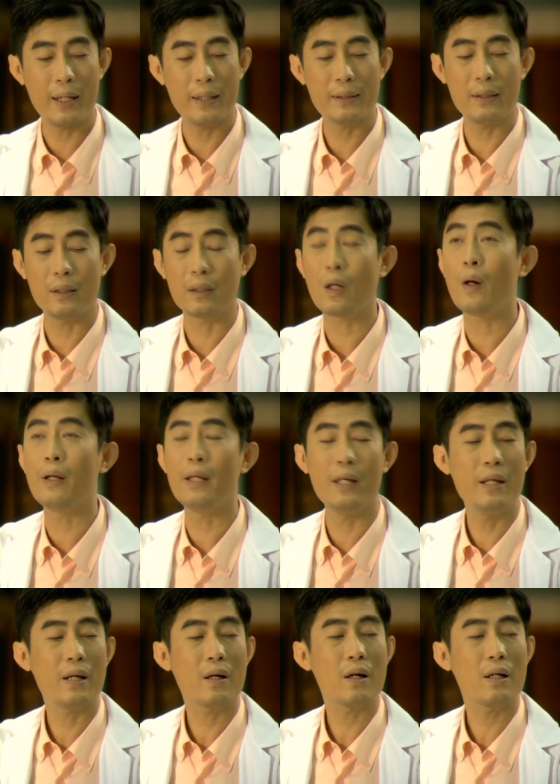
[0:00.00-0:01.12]
นในสื่อตอนนี้
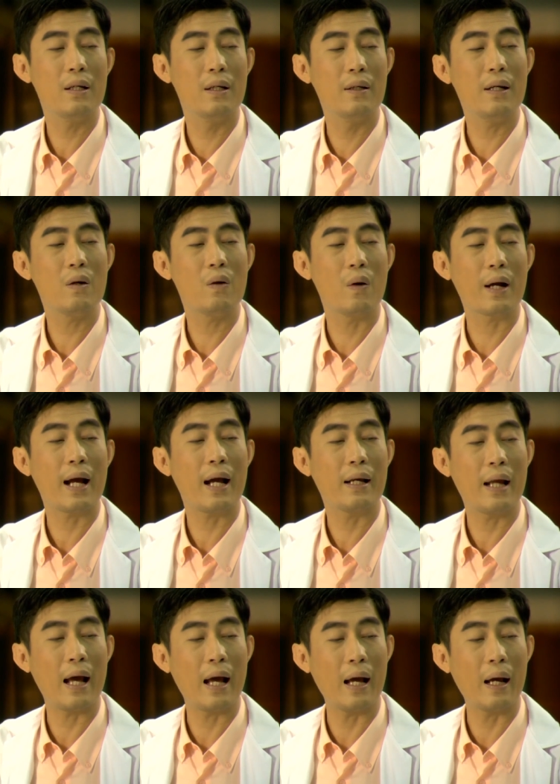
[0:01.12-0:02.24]
เนี่ยก็คือเรื่องของการ
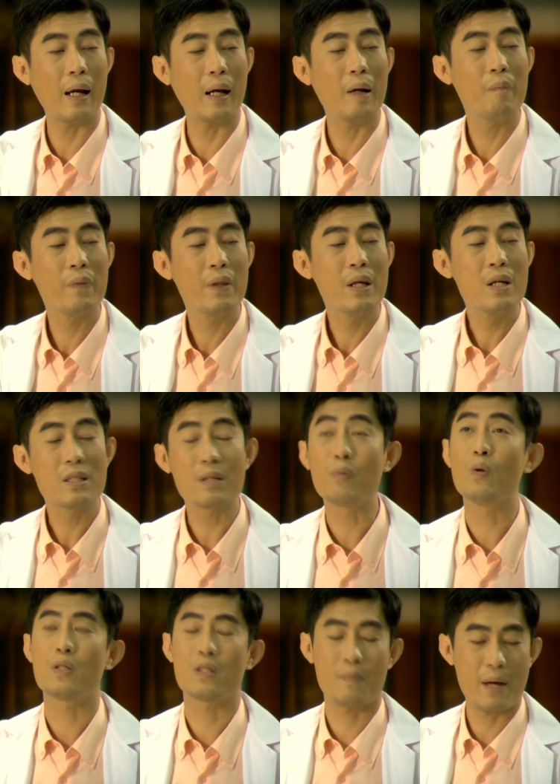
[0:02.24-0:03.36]
หาจำน
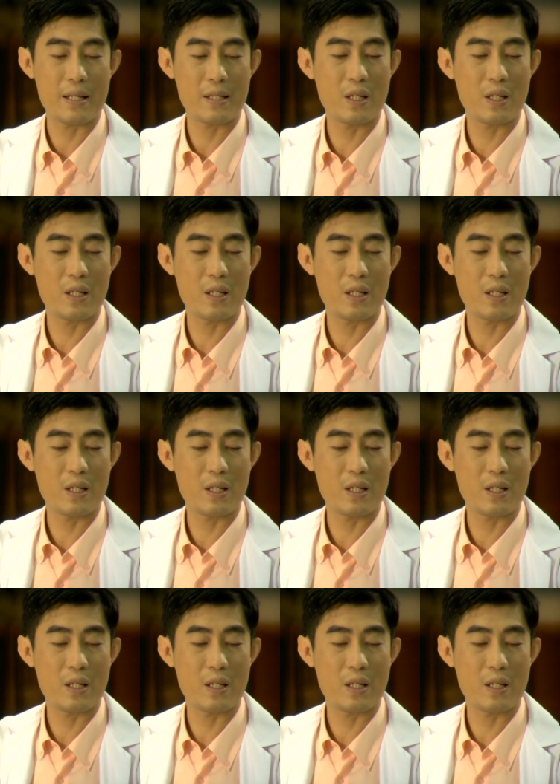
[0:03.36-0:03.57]
วนสมา